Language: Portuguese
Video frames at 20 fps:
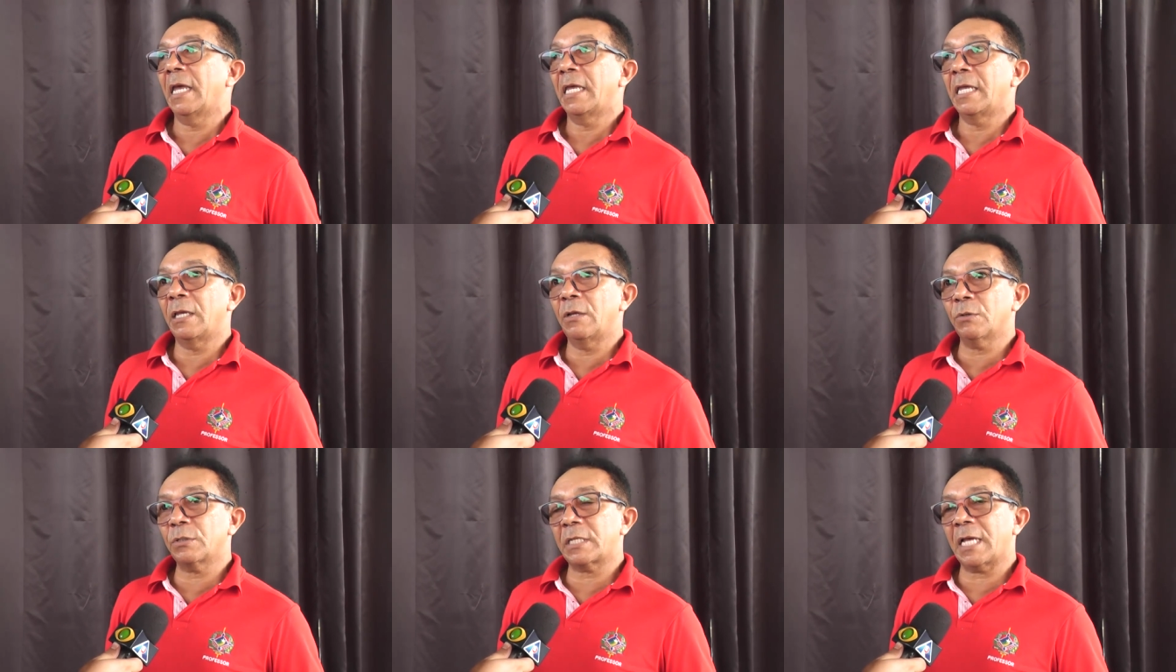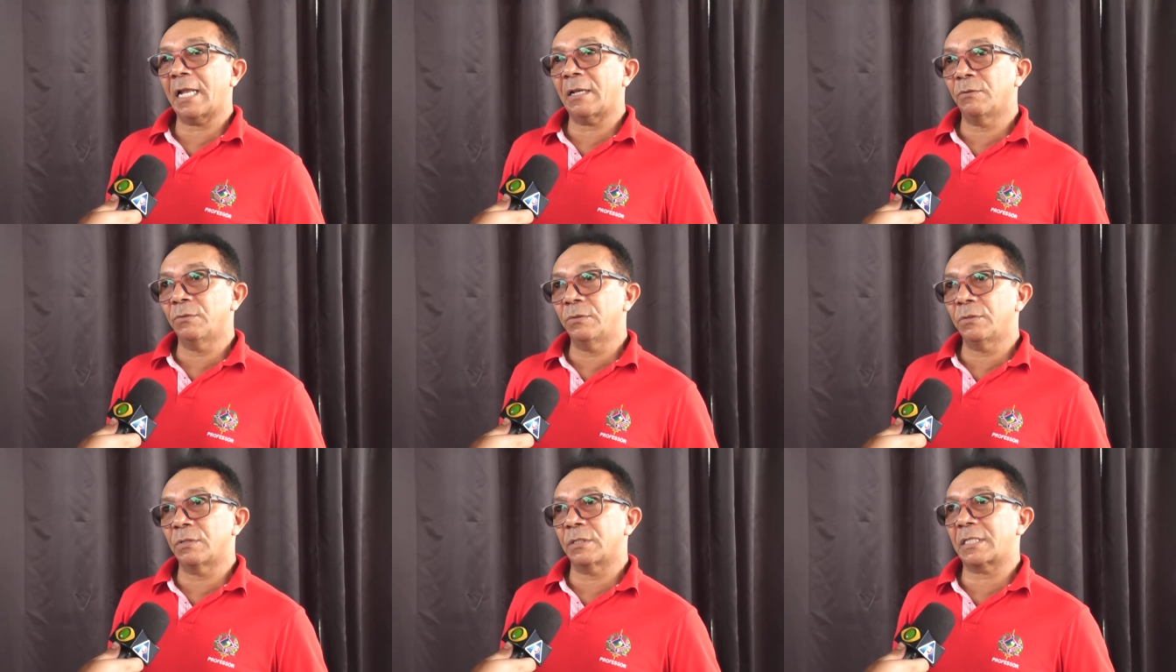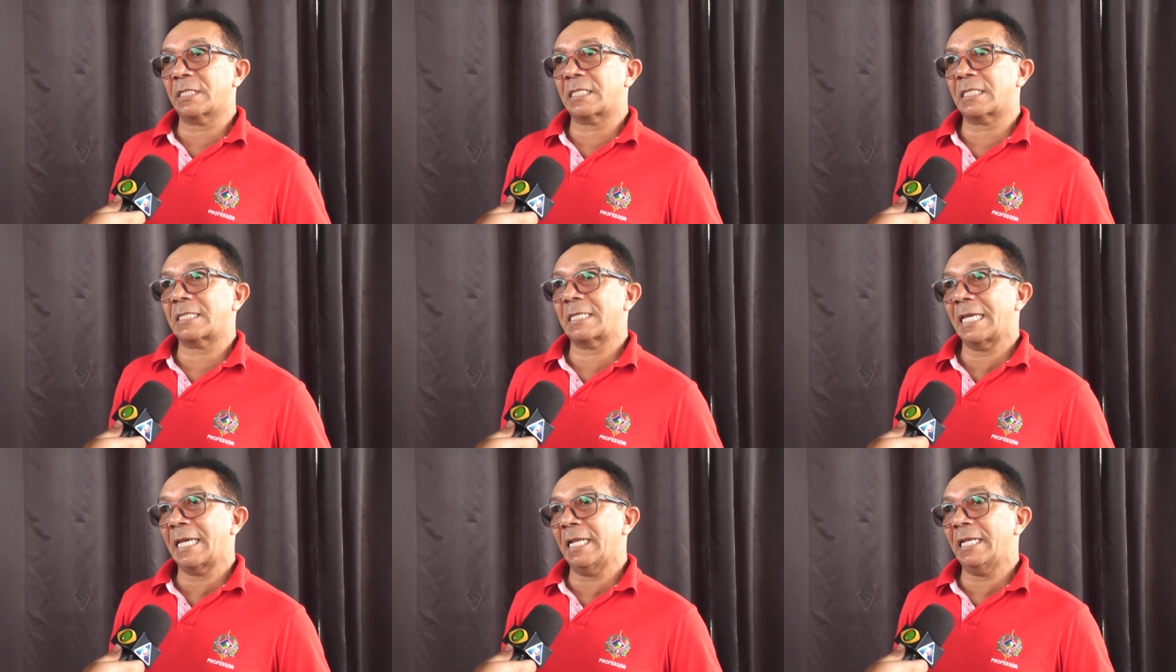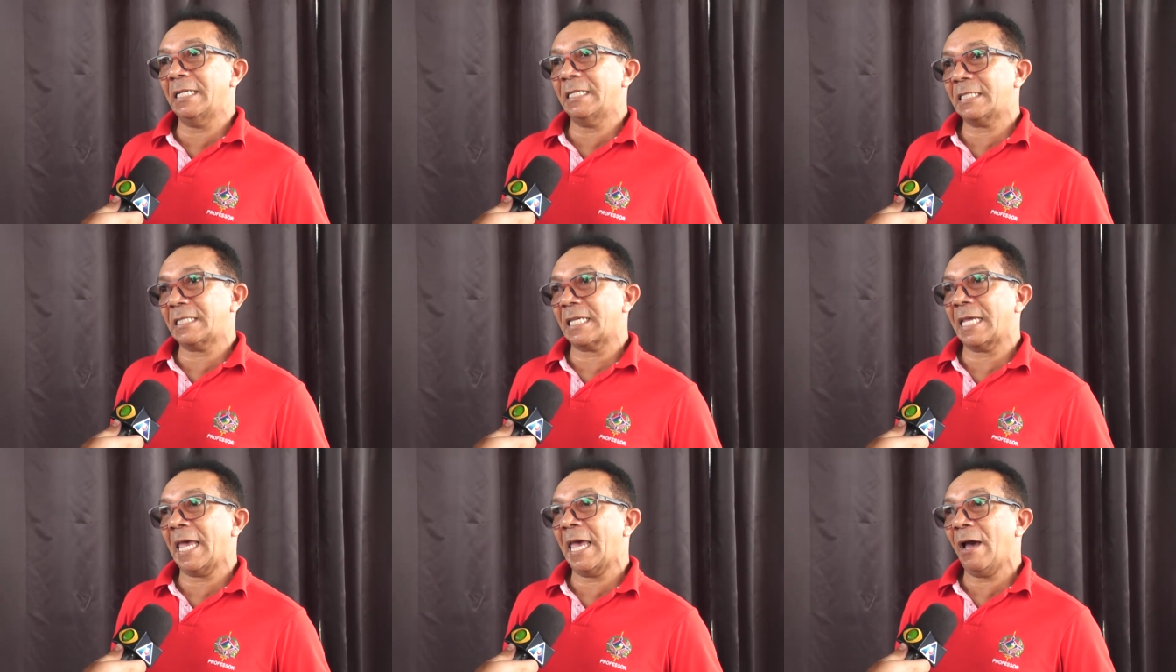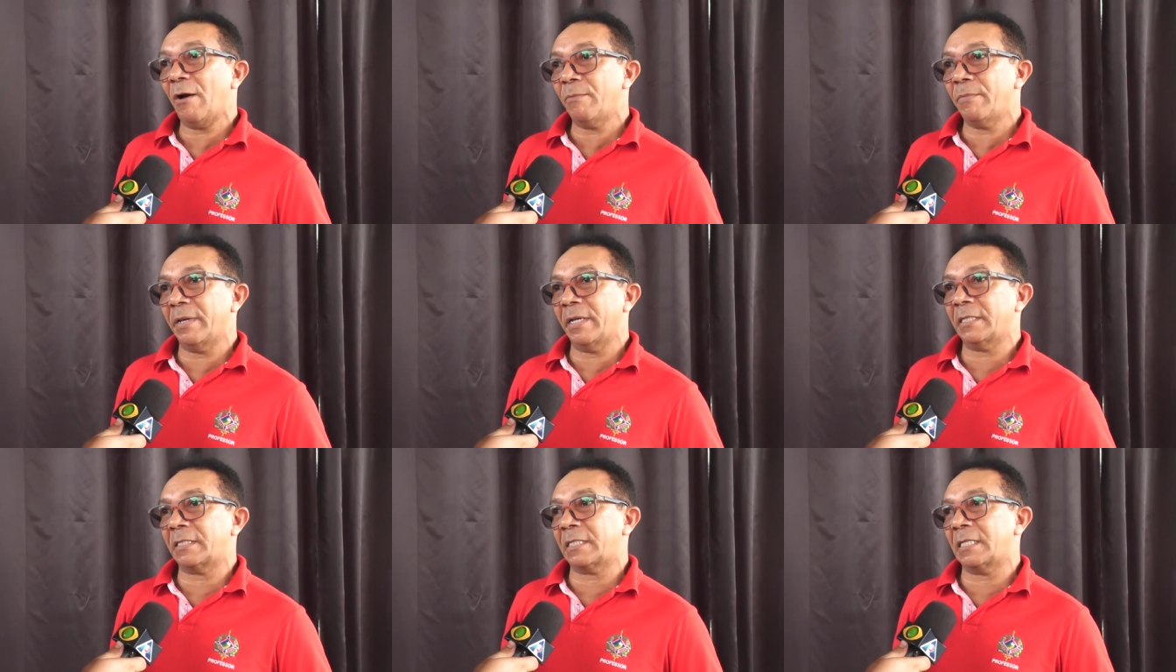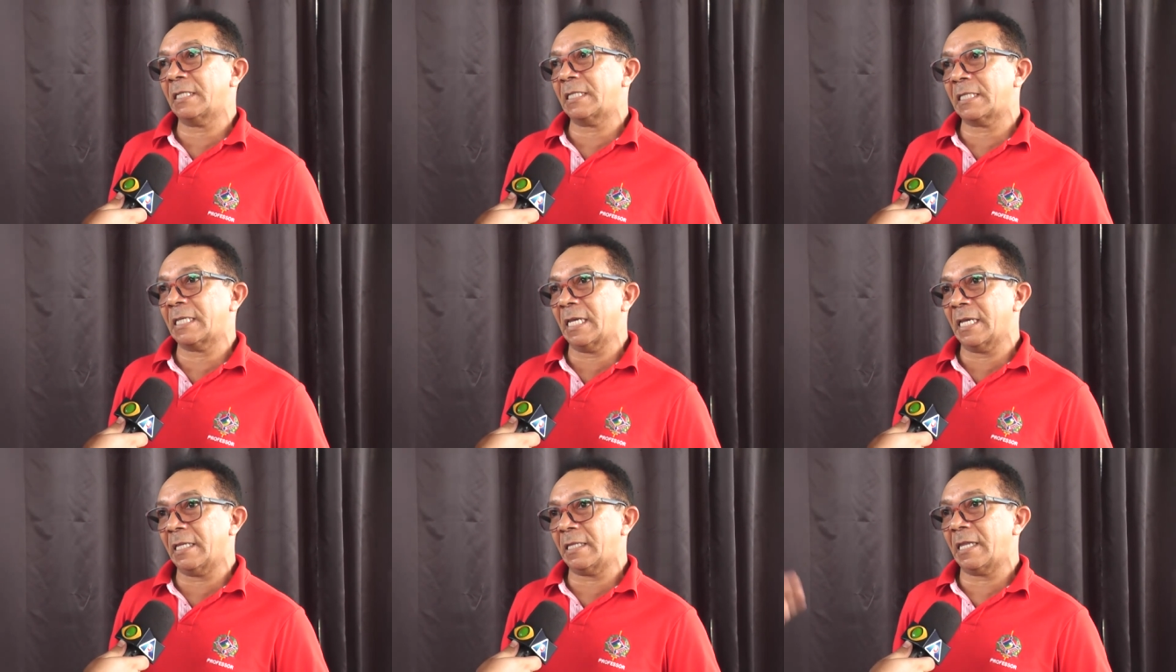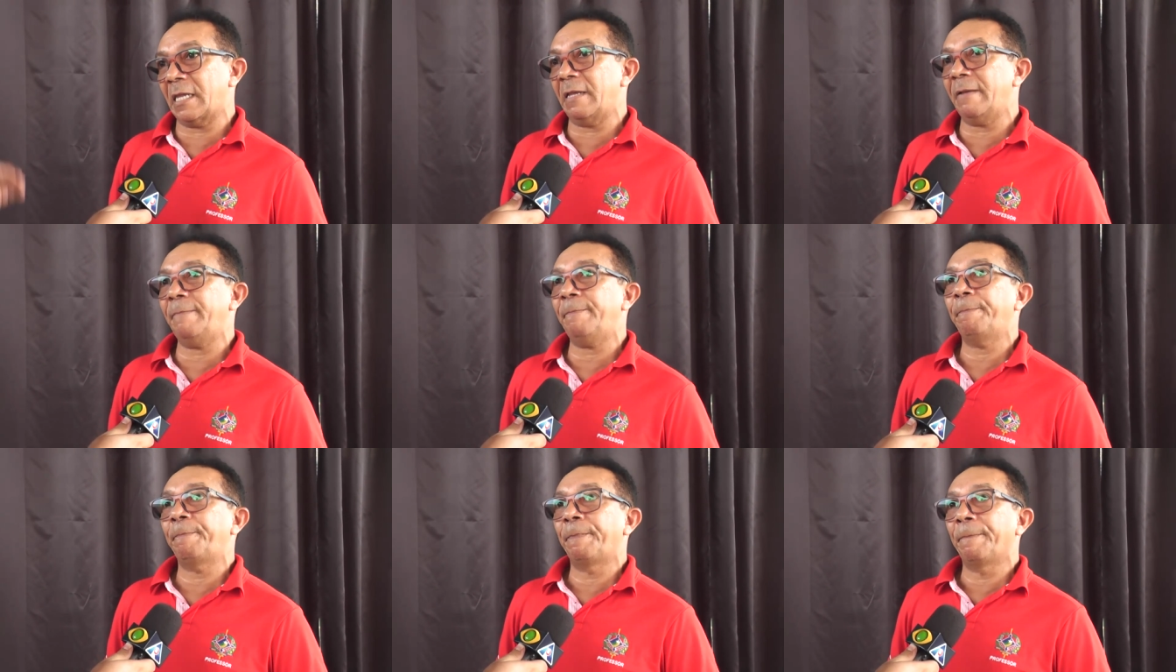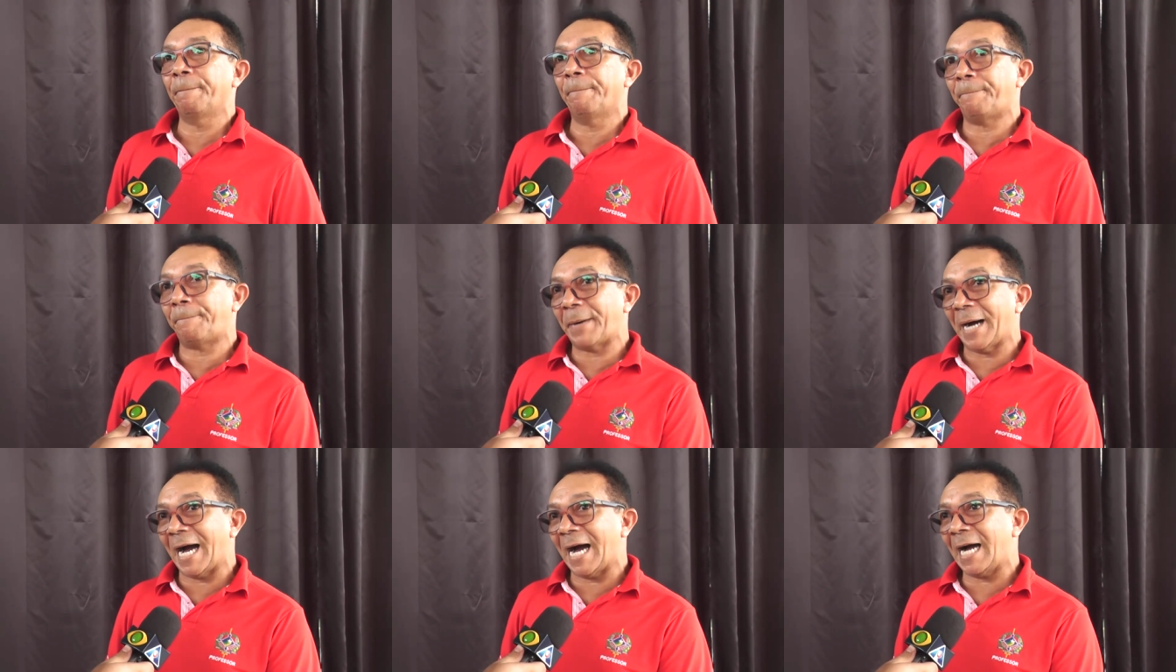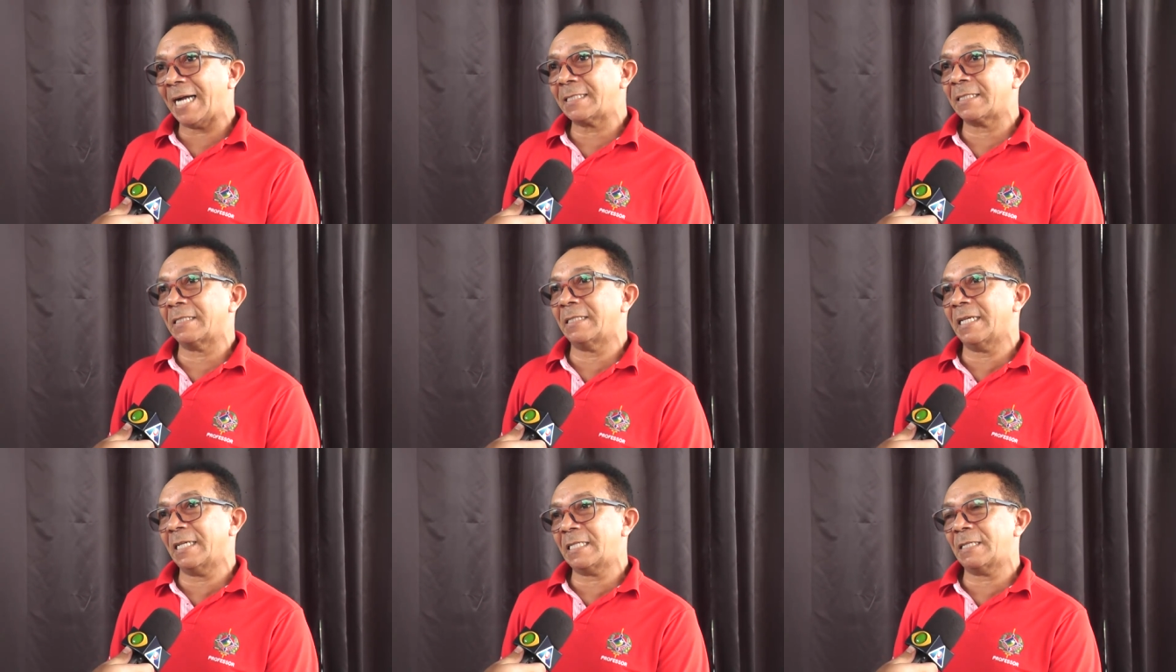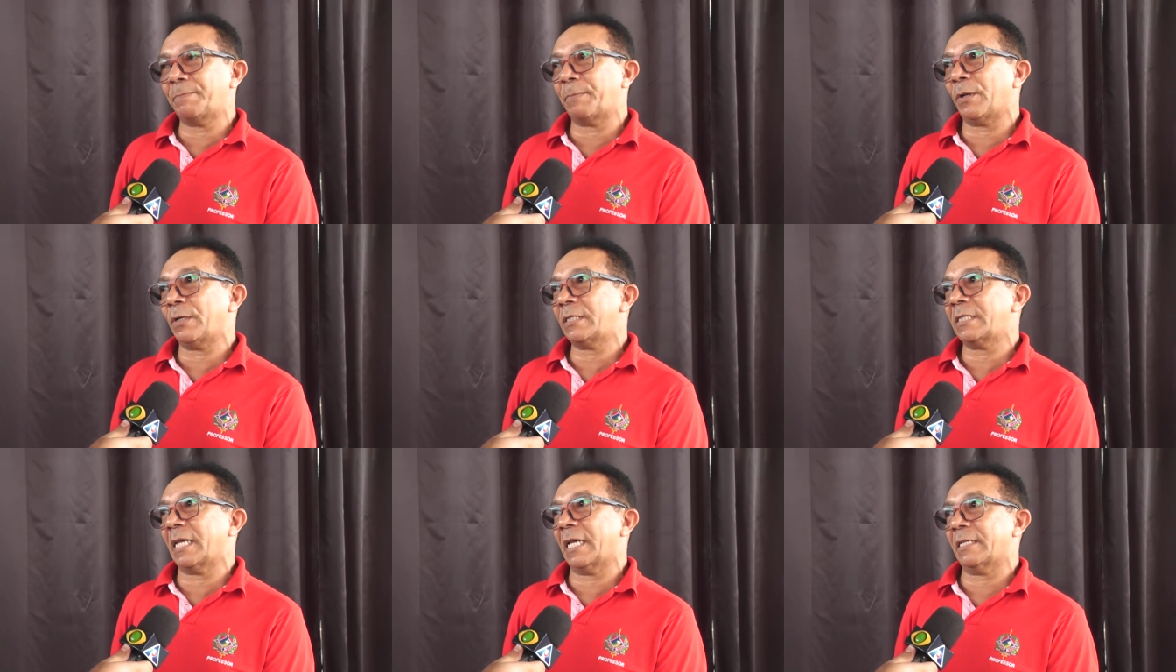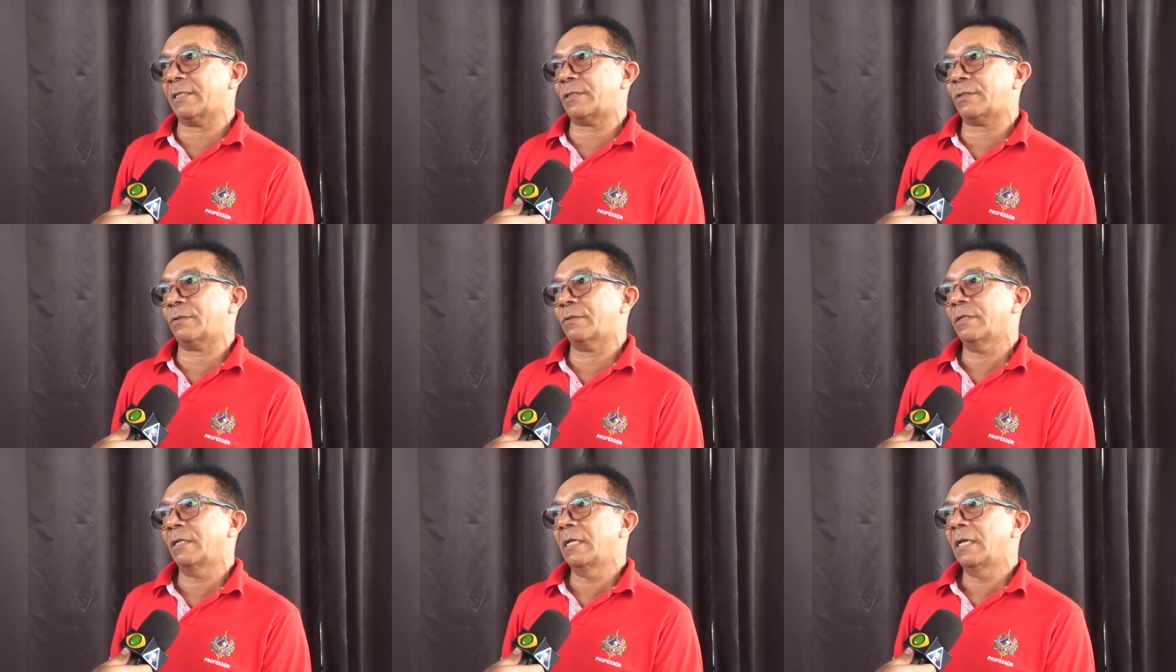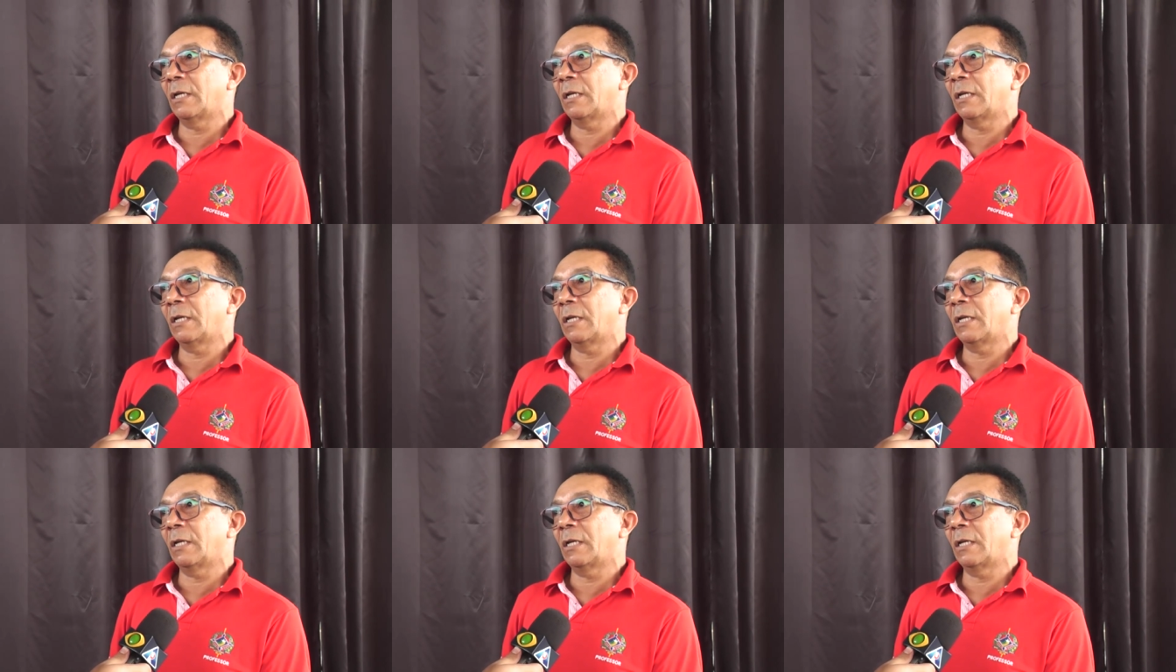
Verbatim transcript: E os alunos, eles realmente se sentem parte desse processo,